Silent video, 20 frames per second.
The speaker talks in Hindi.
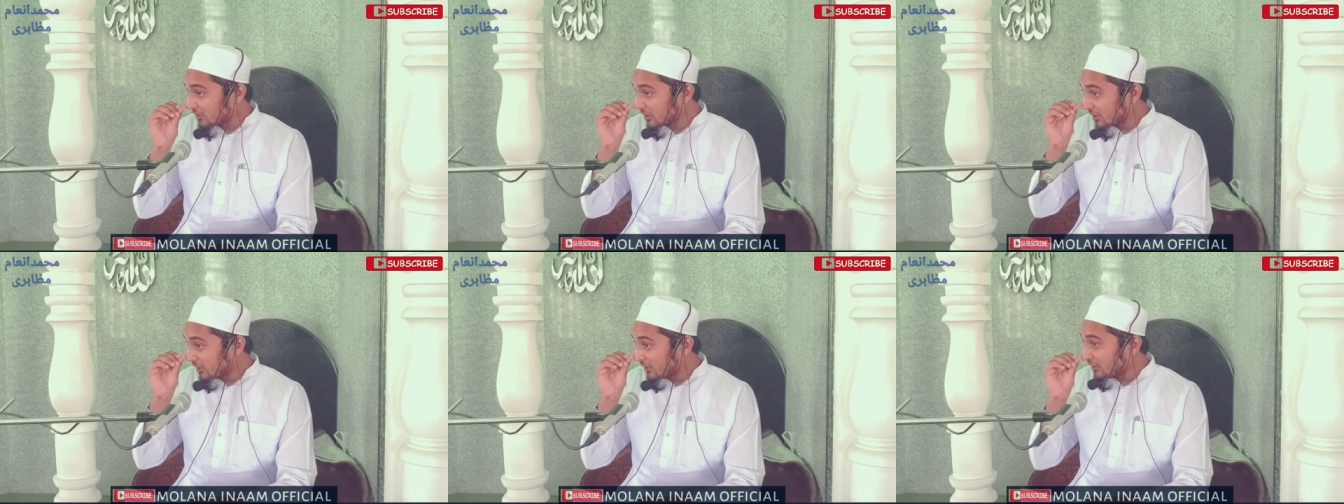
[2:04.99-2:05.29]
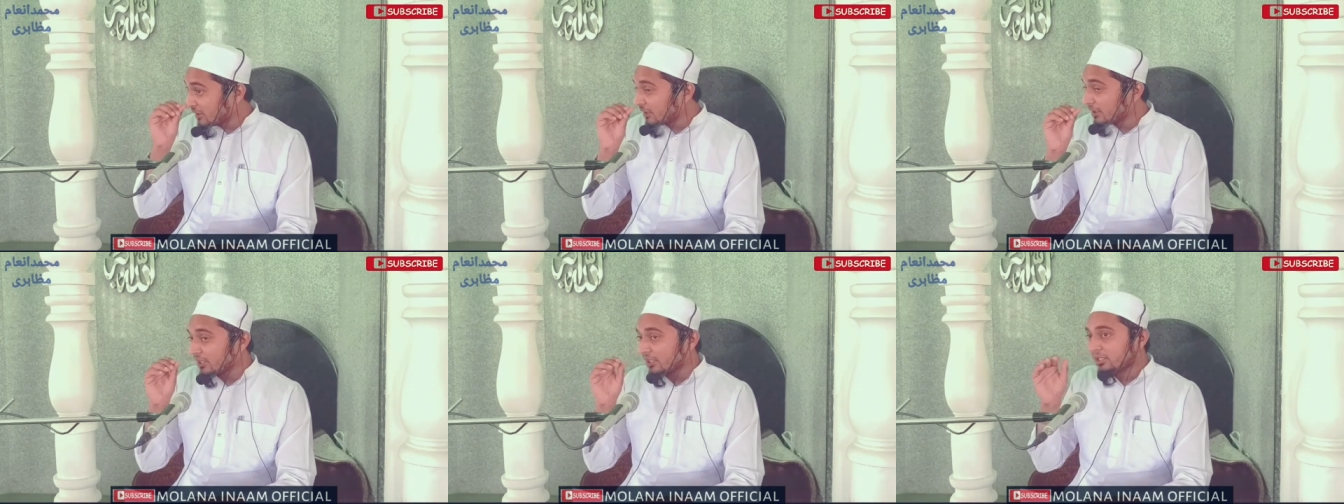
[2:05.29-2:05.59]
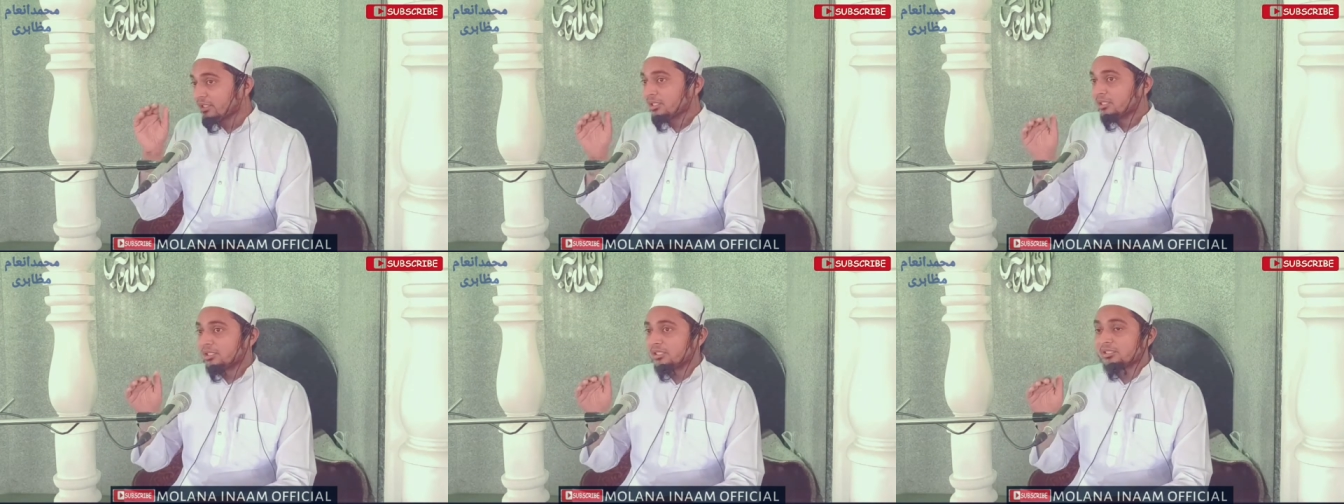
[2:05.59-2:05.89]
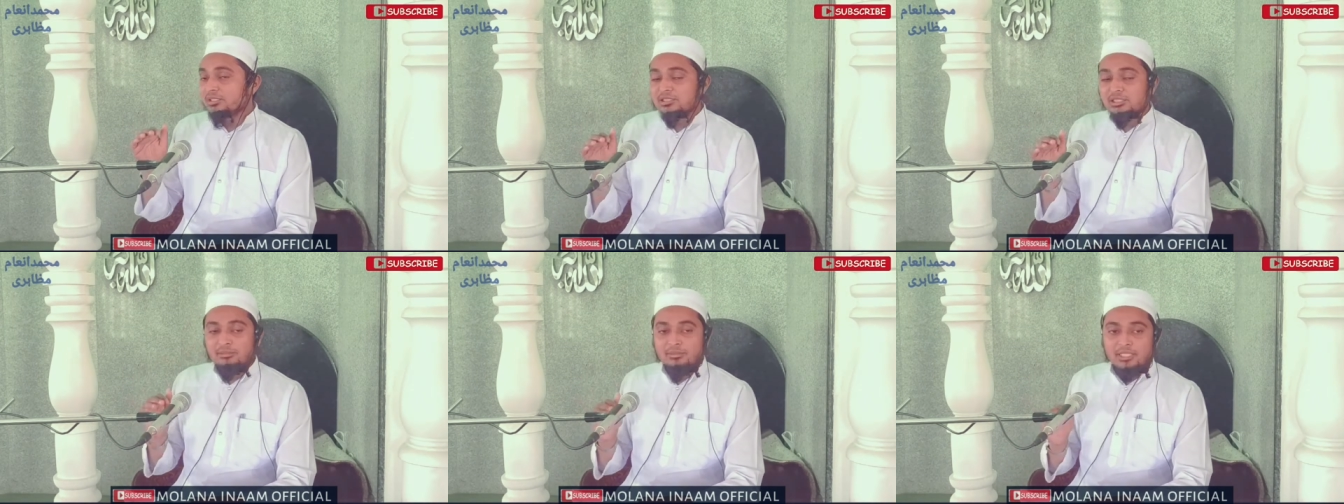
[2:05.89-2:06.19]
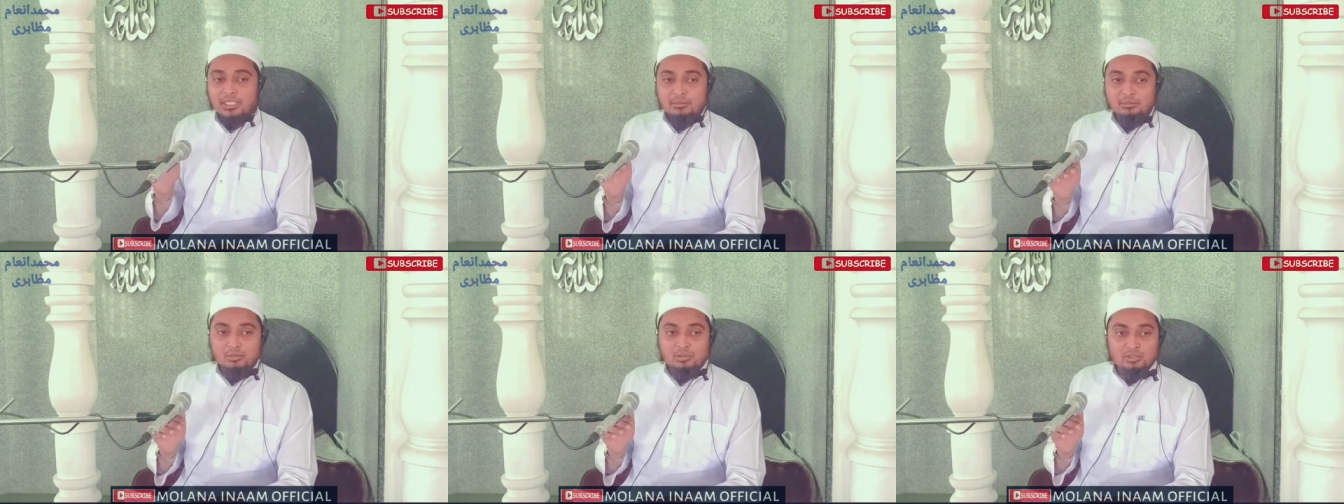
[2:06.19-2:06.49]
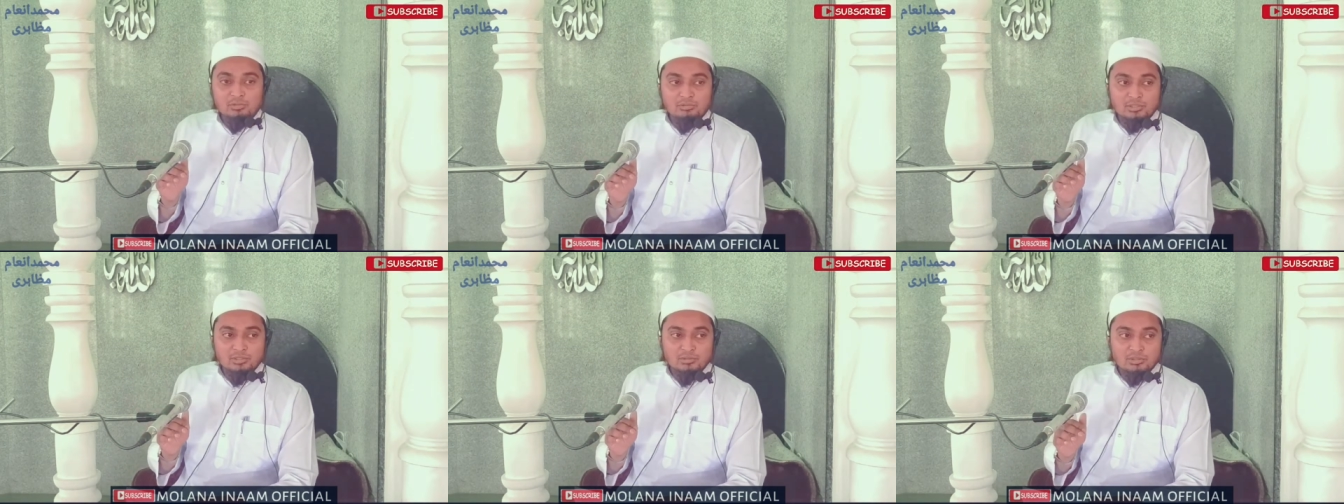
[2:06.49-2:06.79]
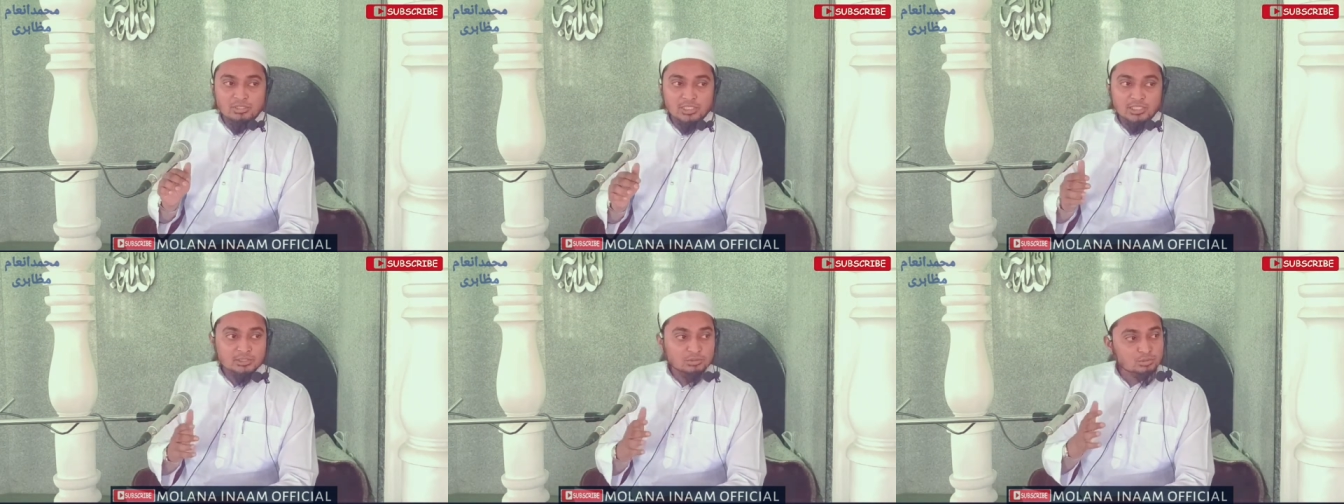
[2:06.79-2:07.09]
ऐसा नहीं है कि इस ज़माने में कोई
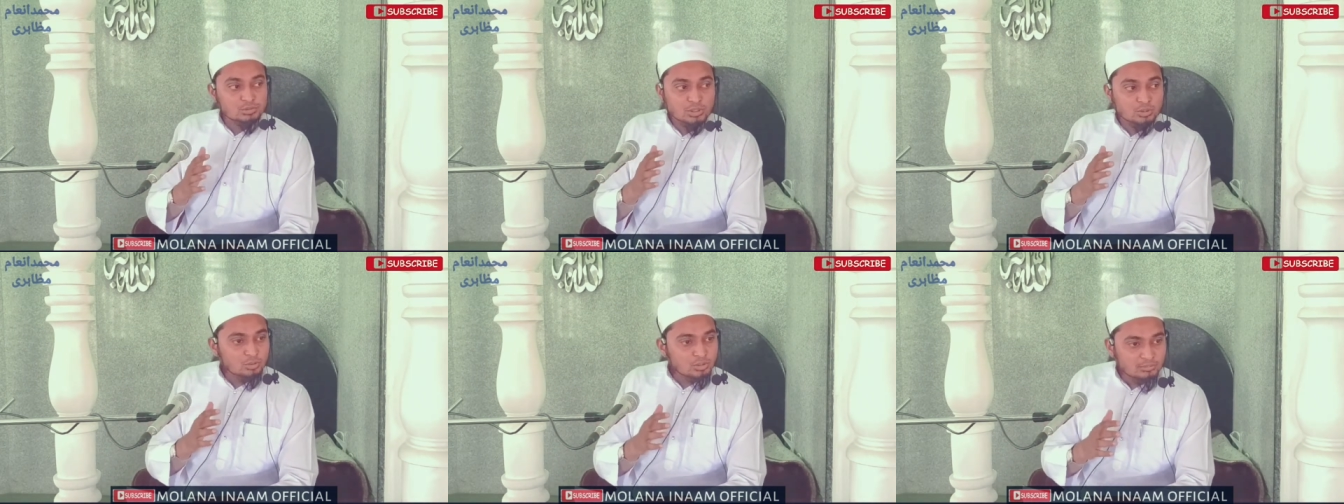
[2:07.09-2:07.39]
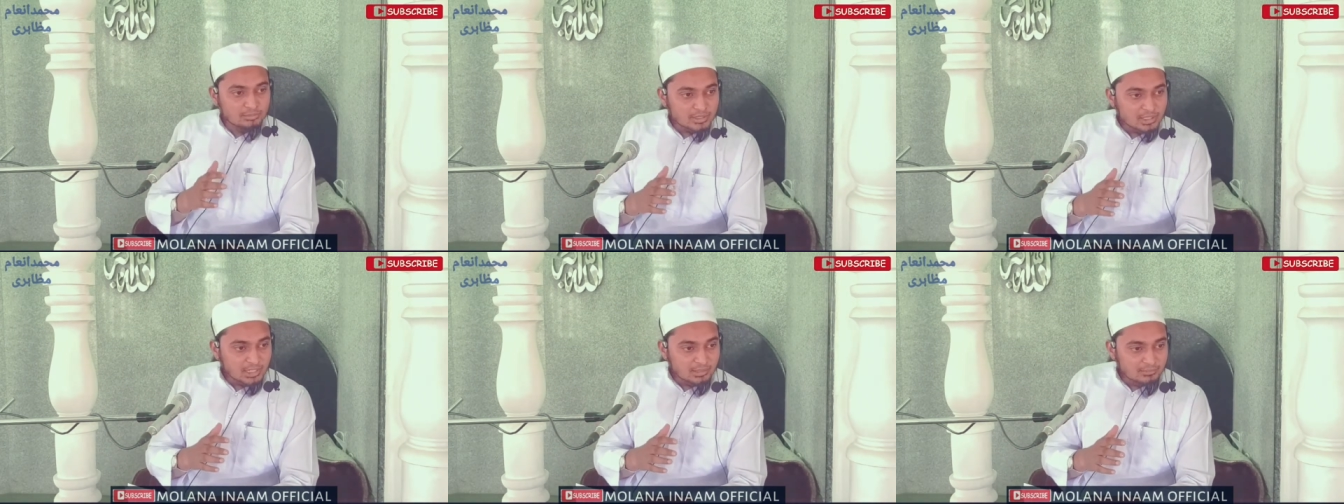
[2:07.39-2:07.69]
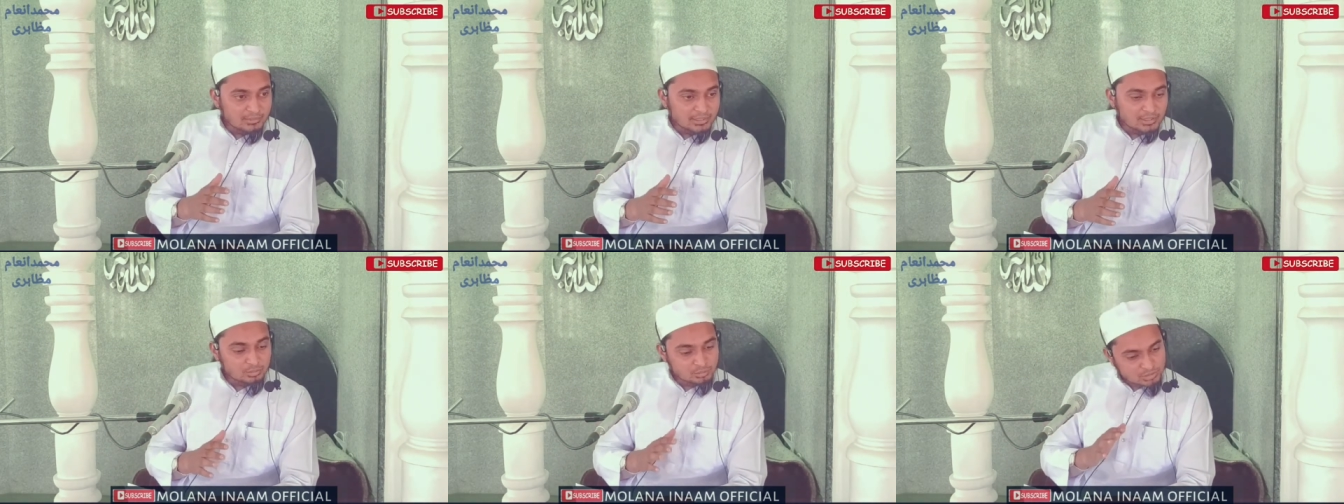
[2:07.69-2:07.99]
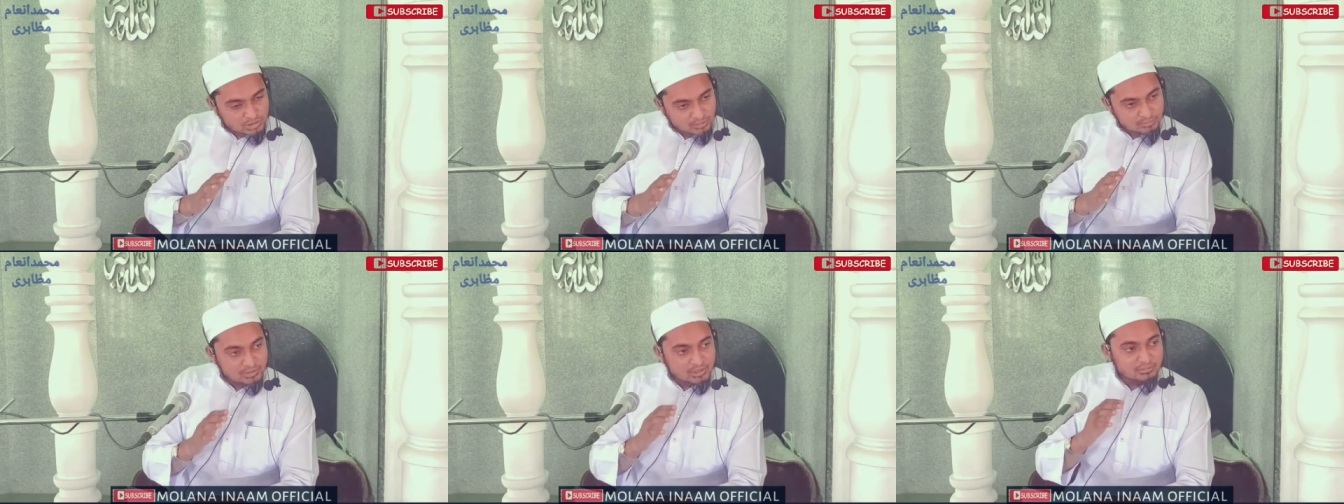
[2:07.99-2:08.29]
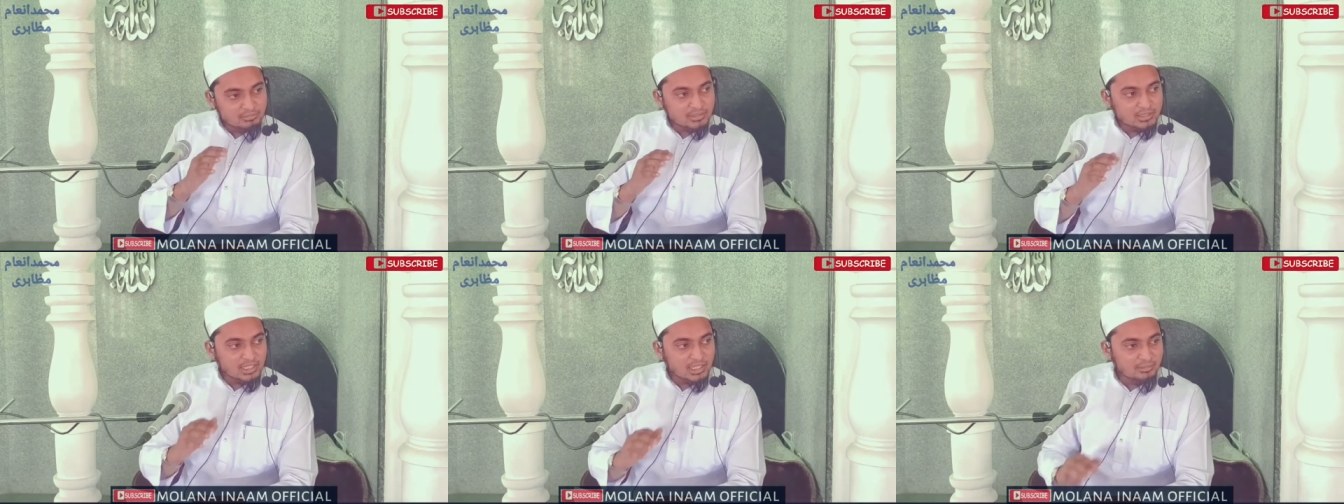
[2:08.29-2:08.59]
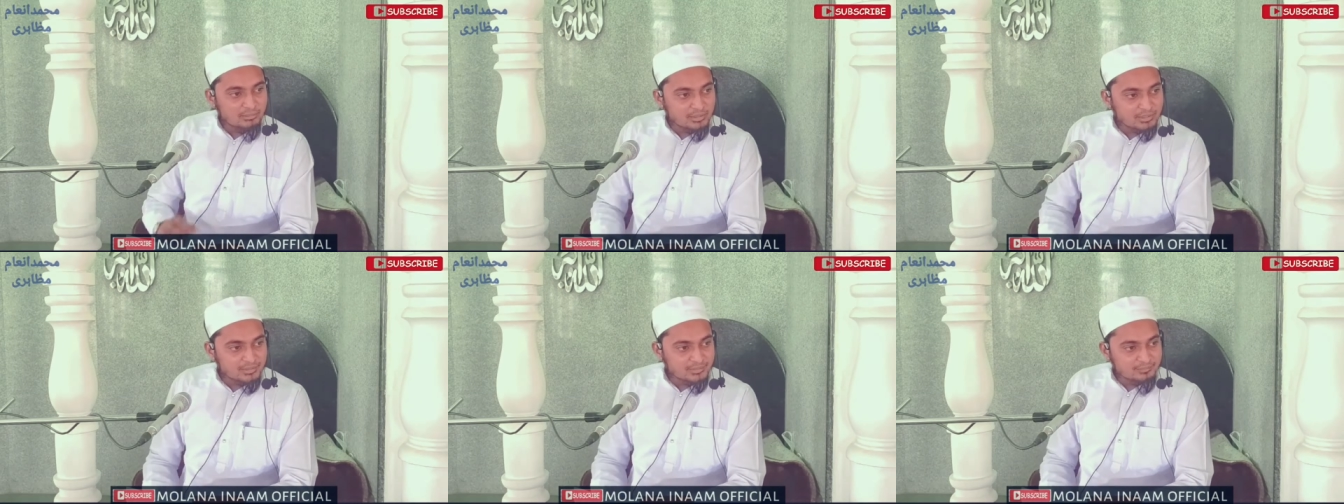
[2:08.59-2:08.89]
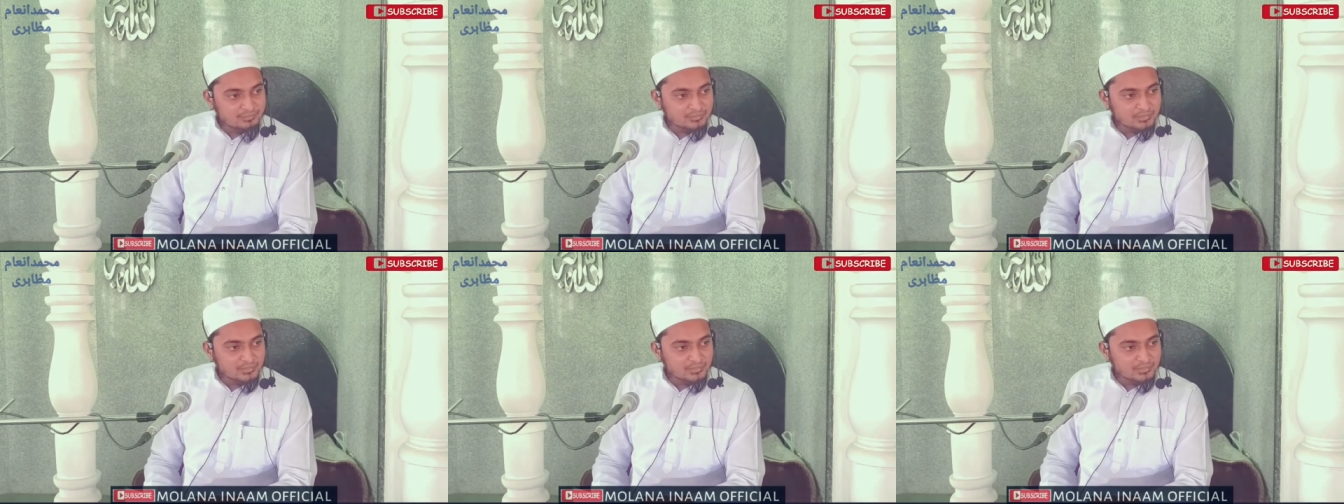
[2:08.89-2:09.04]
वलील्ला है तो उसका कोई मकाम नहीं है उसका भी एक मकाम है